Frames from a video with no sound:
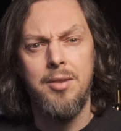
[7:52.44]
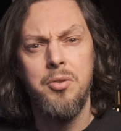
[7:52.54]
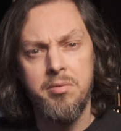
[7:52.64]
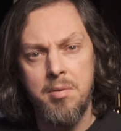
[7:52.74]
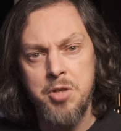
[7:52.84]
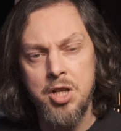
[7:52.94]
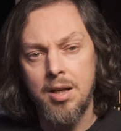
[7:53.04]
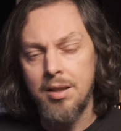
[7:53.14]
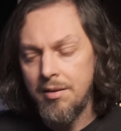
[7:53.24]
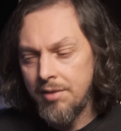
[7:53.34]
Ну и
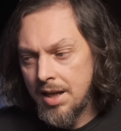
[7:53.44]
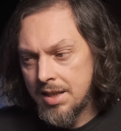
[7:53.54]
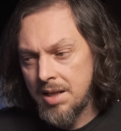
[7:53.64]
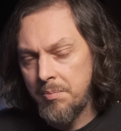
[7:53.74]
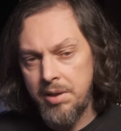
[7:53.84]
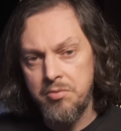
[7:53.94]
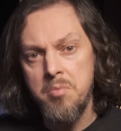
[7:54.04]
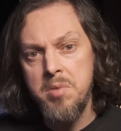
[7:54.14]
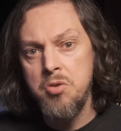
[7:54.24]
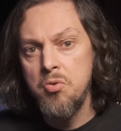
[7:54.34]
вообще, навигация по
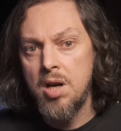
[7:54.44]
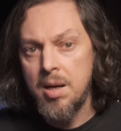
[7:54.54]
его меню